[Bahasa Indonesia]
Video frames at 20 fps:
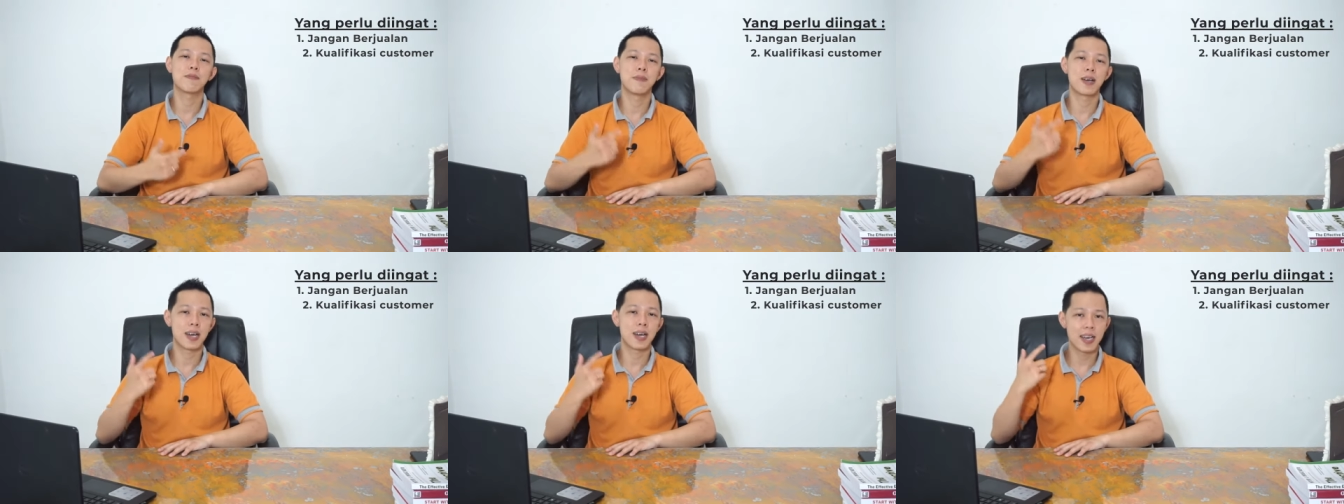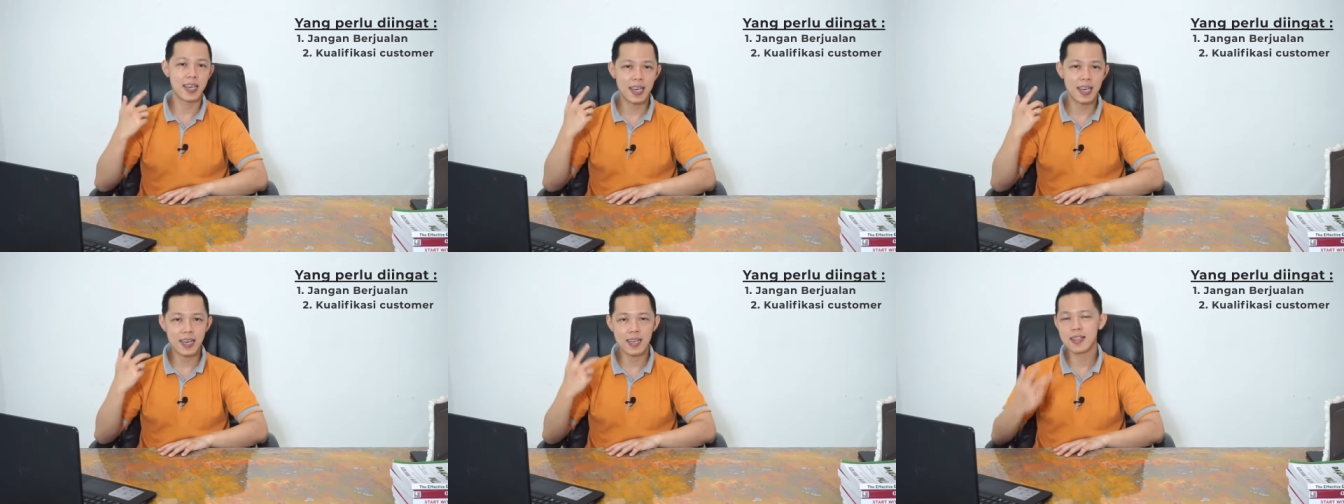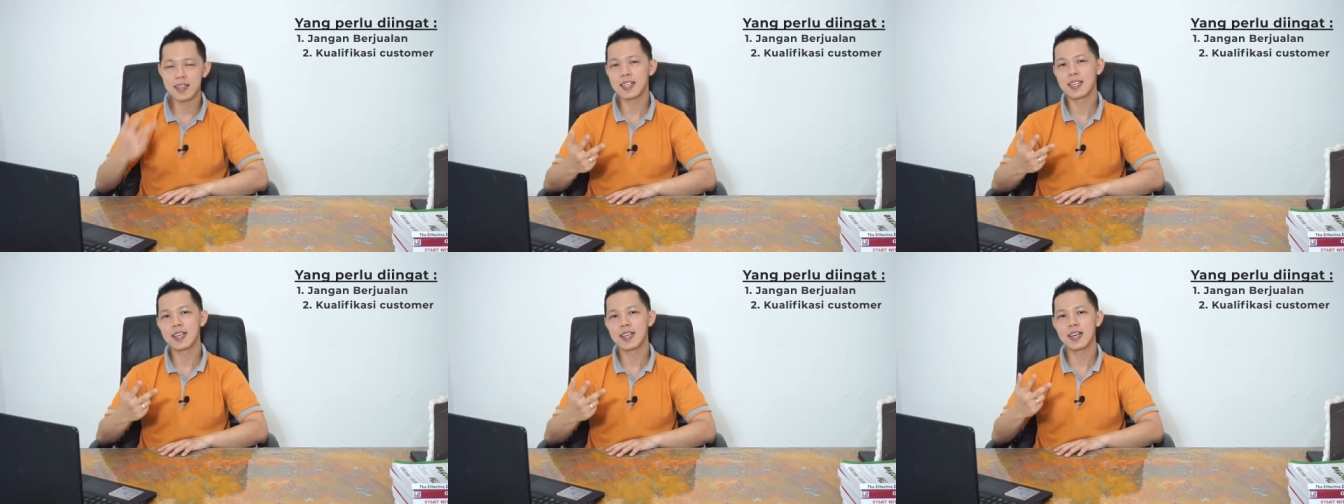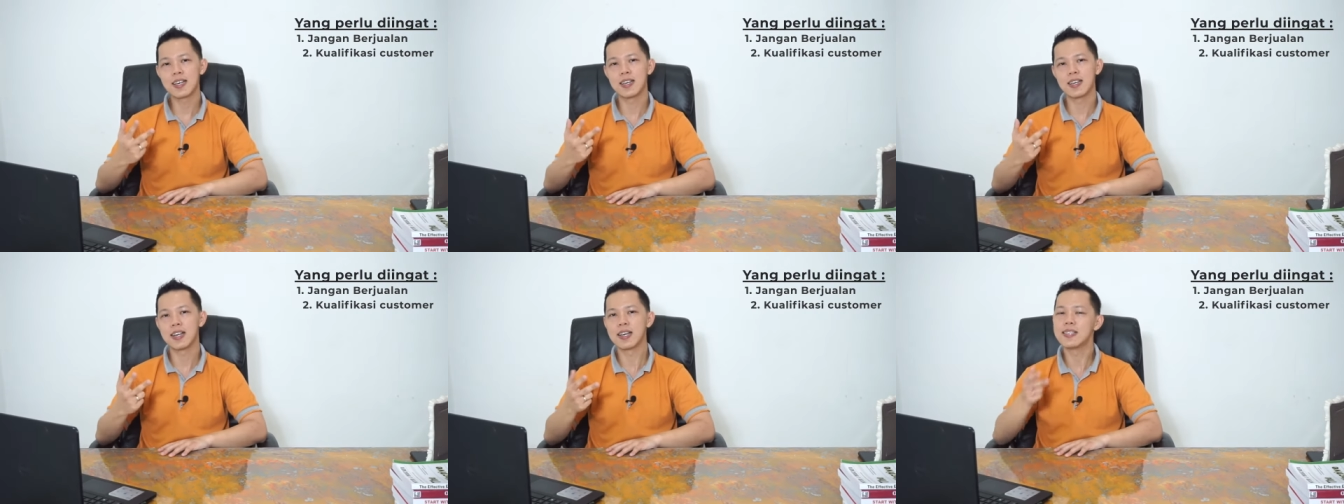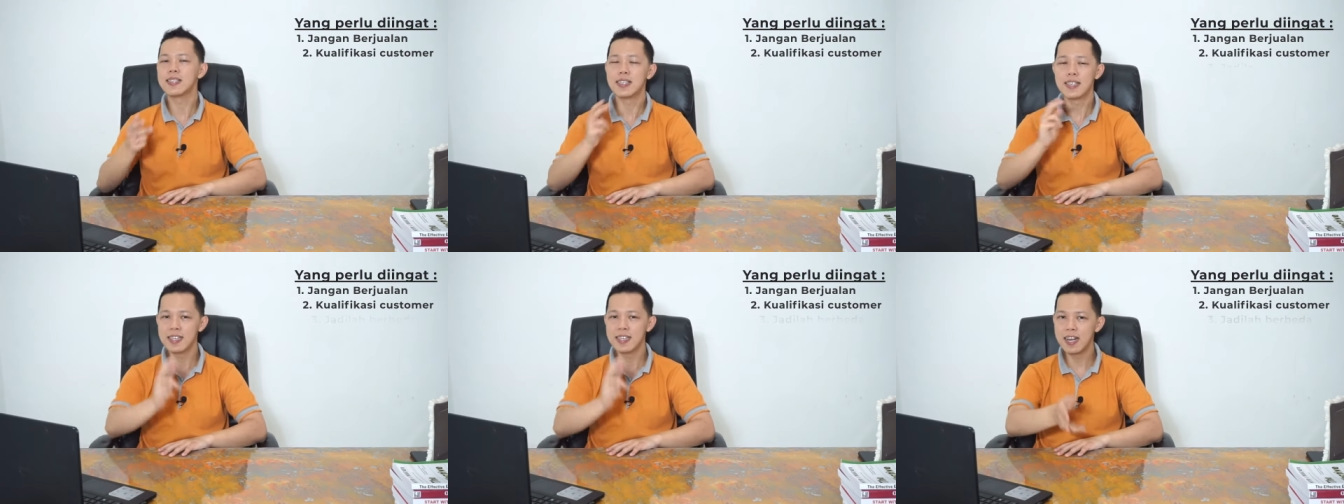maka yang ketiga adalah
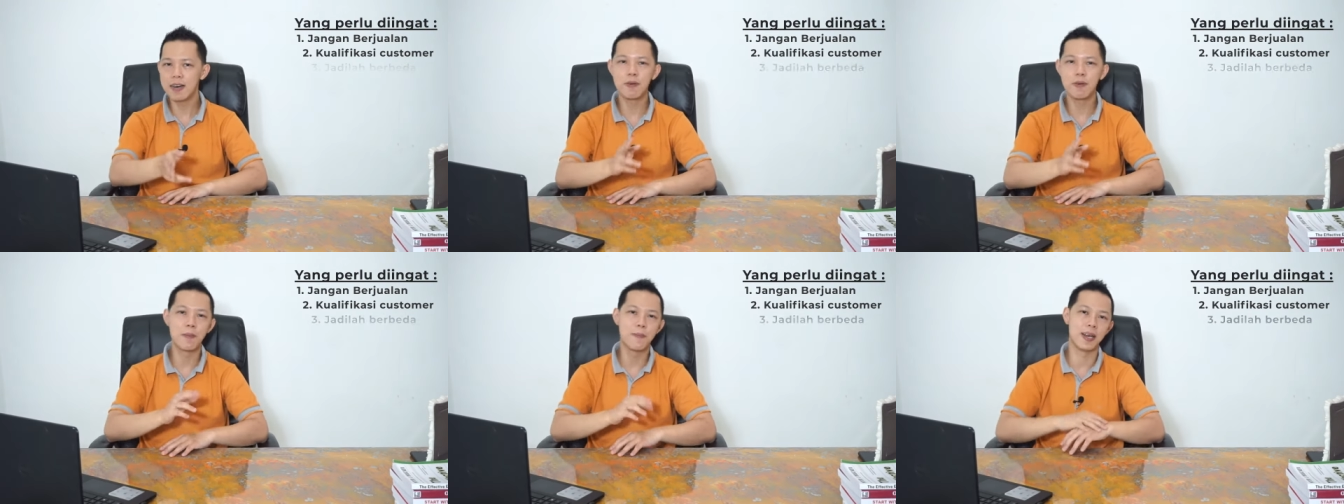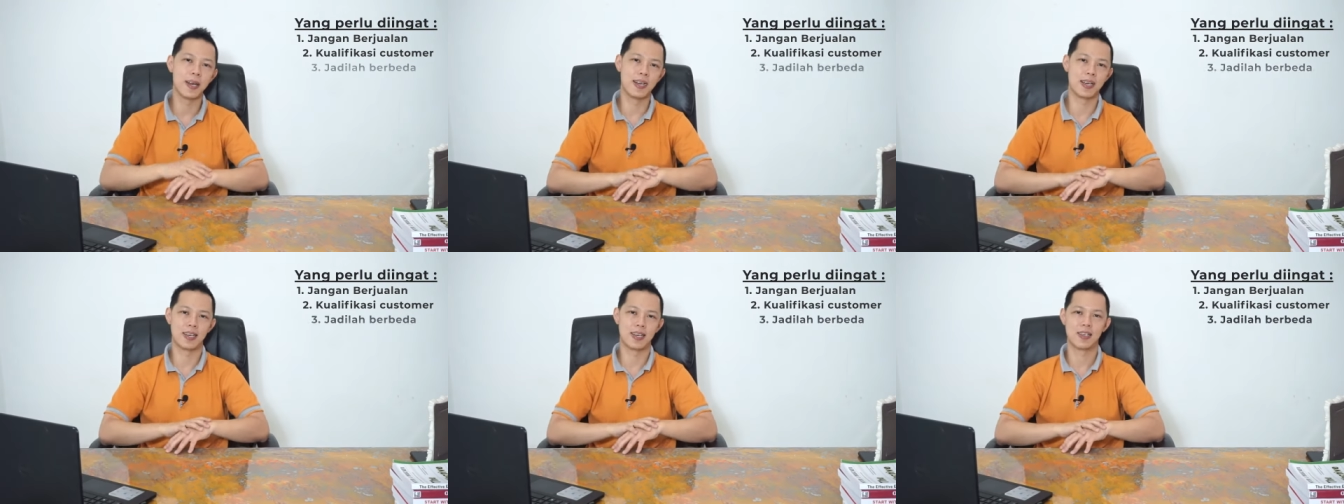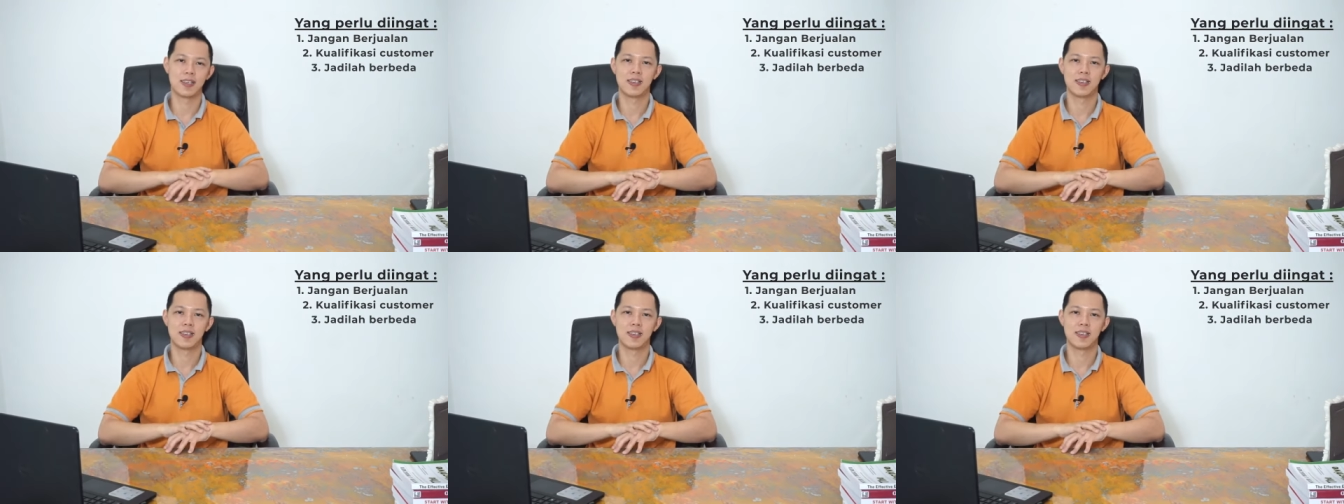jadilah berbeda.